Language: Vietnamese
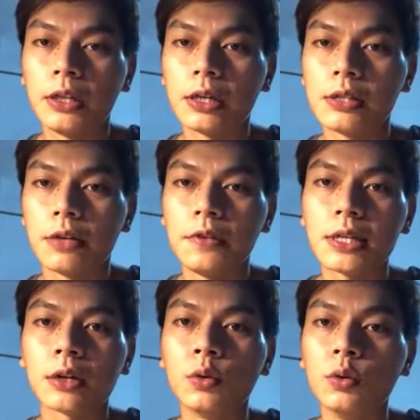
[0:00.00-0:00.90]
những cái diện
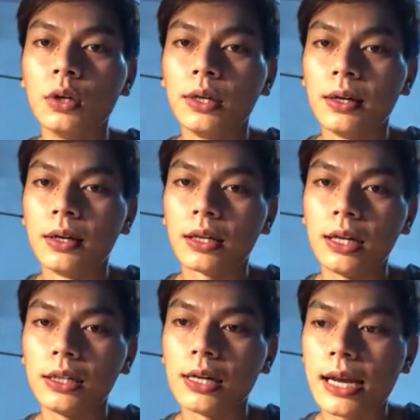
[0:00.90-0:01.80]
visa cũ. À. Thế
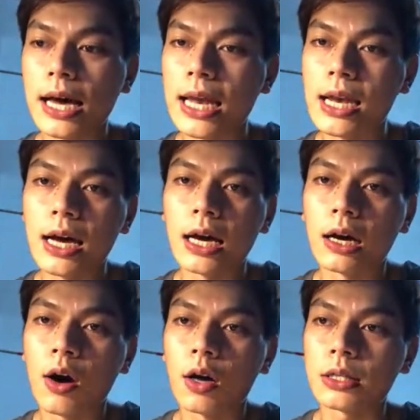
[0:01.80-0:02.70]
nên ngược lại
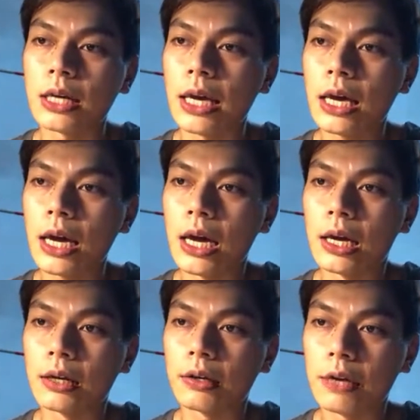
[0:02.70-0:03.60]
là họ sẽ
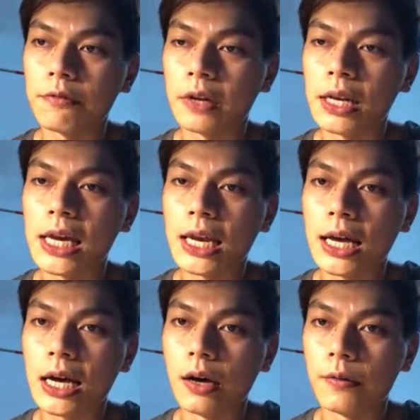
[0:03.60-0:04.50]
cái vấn đề
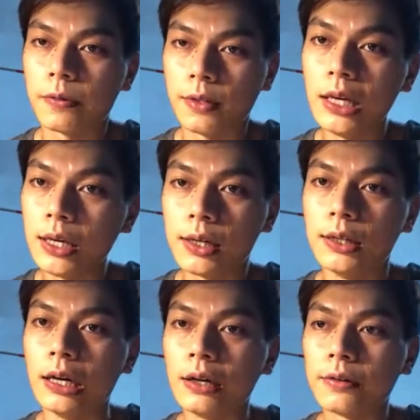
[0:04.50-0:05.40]
là thi cử
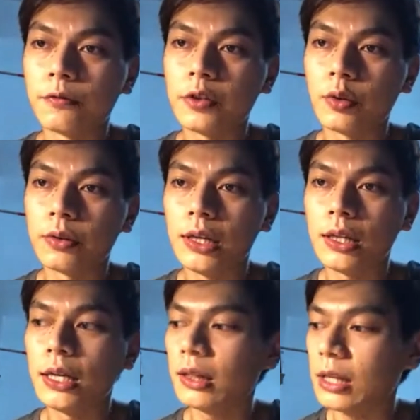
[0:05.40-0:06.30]
ví dụ ờ. khi
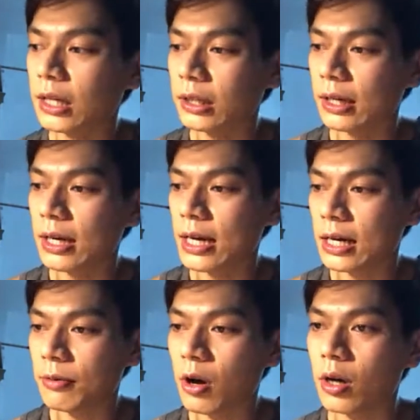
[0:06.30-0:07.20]
khi tiếng là
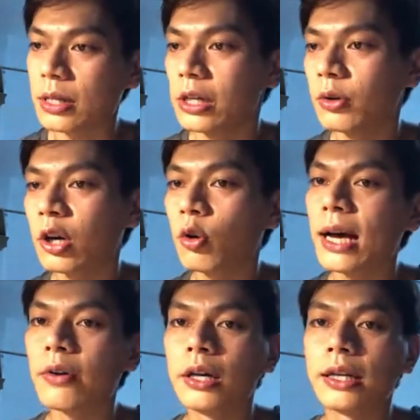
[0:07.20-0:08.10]
các họ sẽ yêu cầu
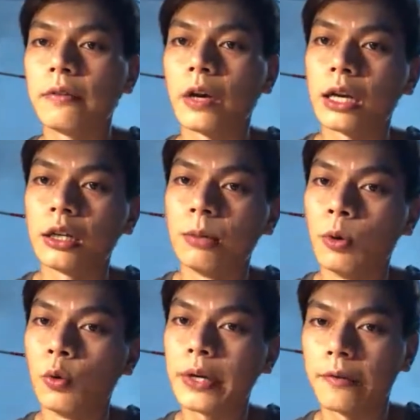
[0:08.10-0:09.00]
cao hơn là phải cần
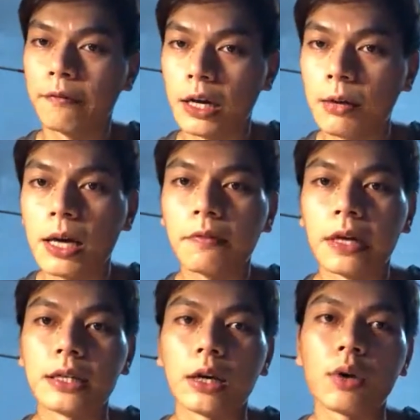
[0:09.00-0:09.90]
N4 này và các à. bạn phải
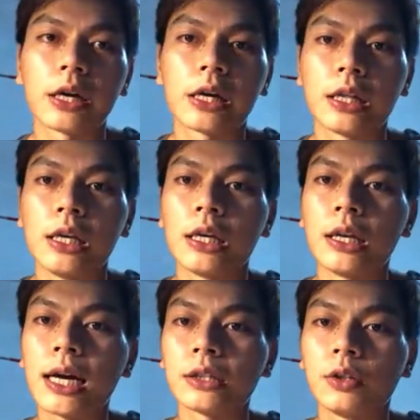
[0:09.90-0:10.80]
trải qua cái kỳ thi kỹ
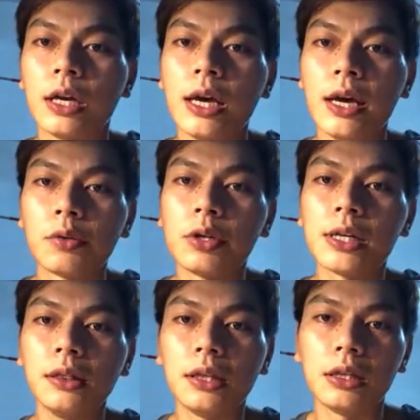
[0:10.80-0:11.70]
năng thôi ừ. tuy
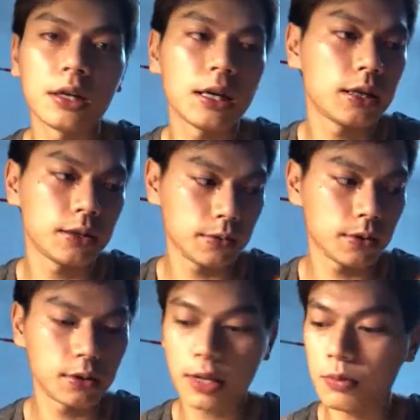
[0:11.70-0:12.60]
nhiên thì uh,
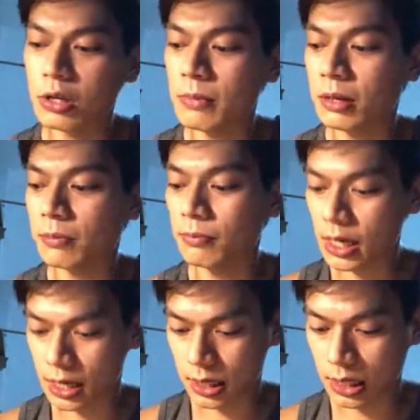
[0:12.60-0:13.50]
theo như mình biết
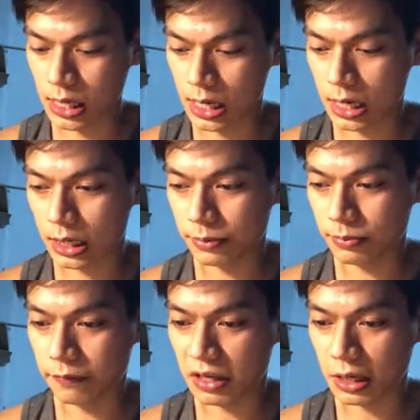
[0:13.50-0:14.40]
ấy, thì uh,
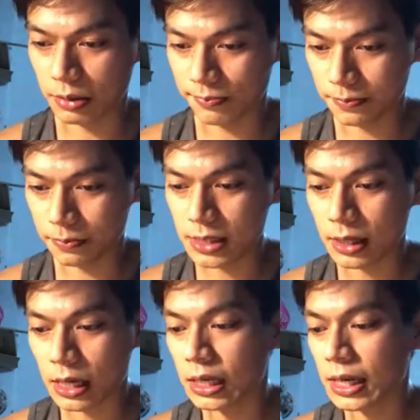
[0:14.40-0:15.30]
bởi vì bây giờ
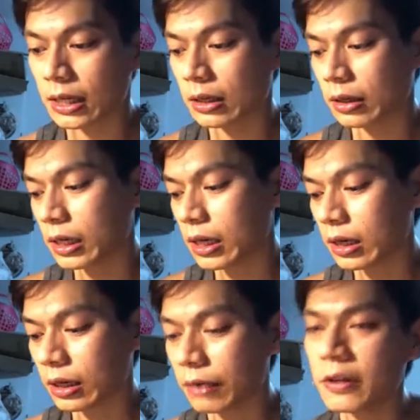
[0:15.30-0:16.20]
cái kỹ năng cái
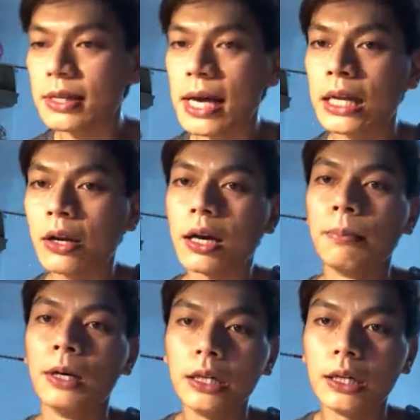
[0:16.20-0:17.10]
cái cái visa này là cái
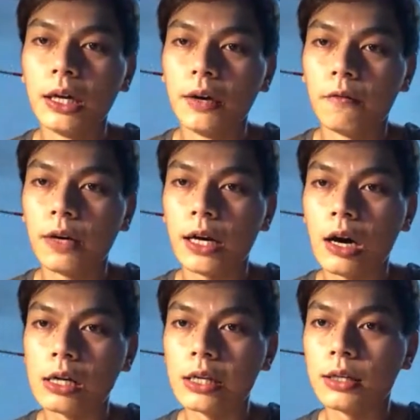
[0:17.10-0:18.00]
mới ừ.
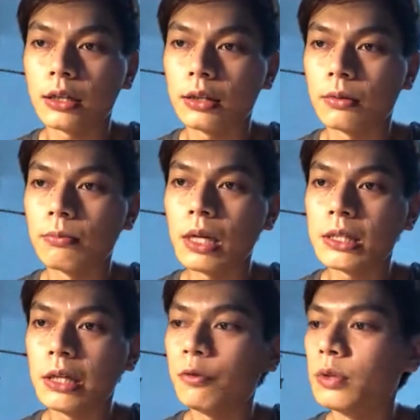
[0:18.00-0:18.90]
và người Nhật bên
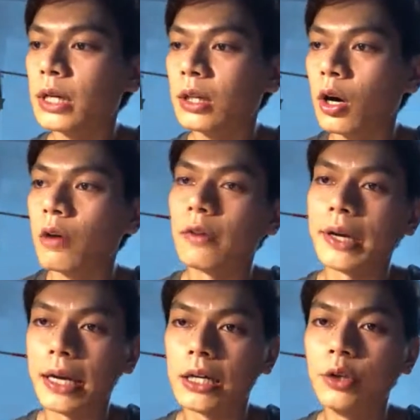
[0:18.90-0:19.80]
chính phủ Nhật thì họ
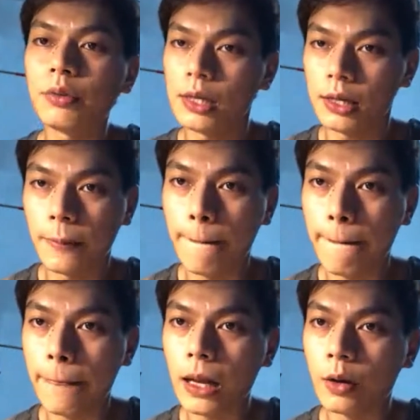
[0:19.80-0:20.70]
vẫn đang ưu tiên
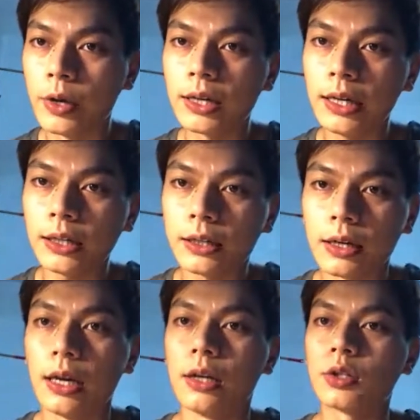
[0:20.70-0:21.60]
tức là khuyến khích
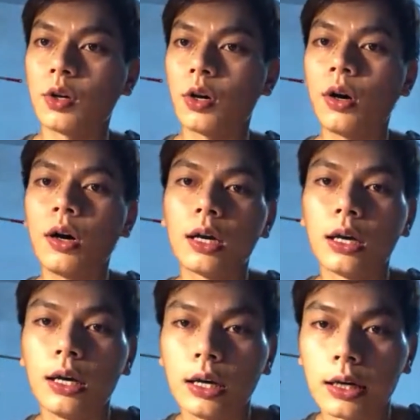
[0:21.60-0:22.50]
để cho
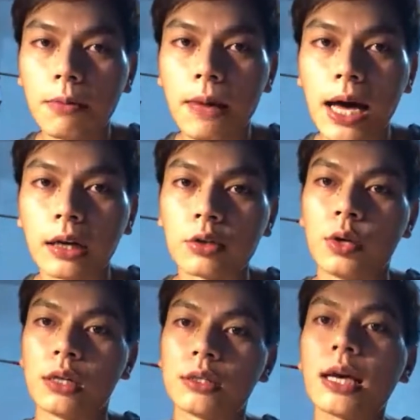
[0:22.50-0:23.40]
uh, các bạn
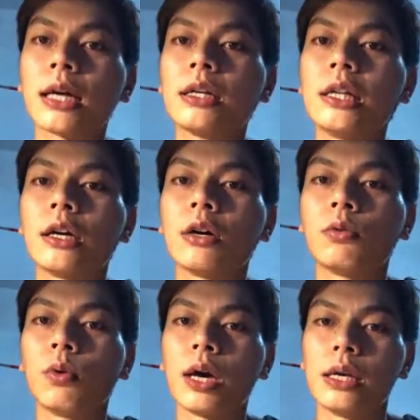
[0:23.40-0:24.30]
chuyển sang đi theo
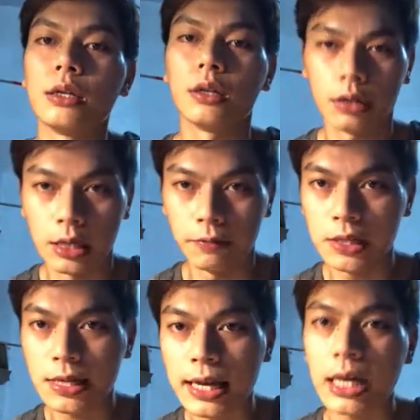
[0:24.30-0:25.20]
loại hình visa